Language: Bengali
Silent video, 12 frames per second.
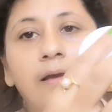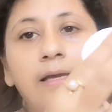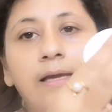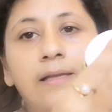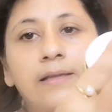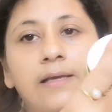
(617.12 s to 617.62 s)

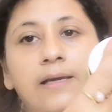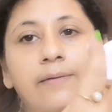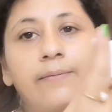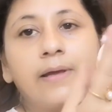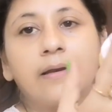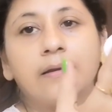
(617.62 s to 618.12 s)
এইখান থেকে
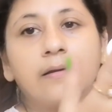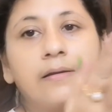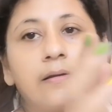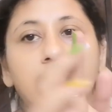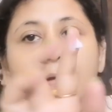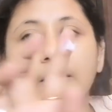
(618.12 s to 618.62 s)
এবার
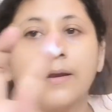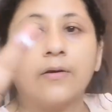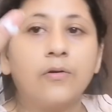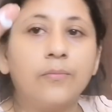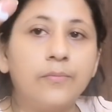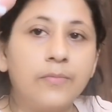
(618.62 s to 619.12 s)

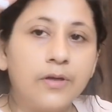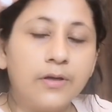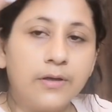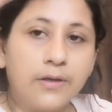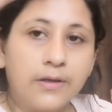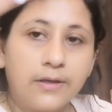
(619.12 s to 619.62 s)
এরকম
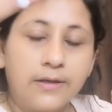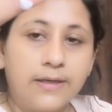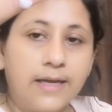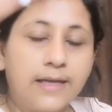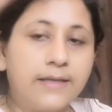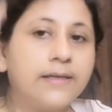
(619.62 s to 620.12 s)

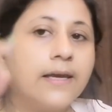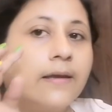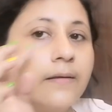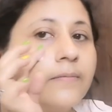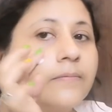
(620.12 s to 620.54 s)
নিয়ে নিয়ে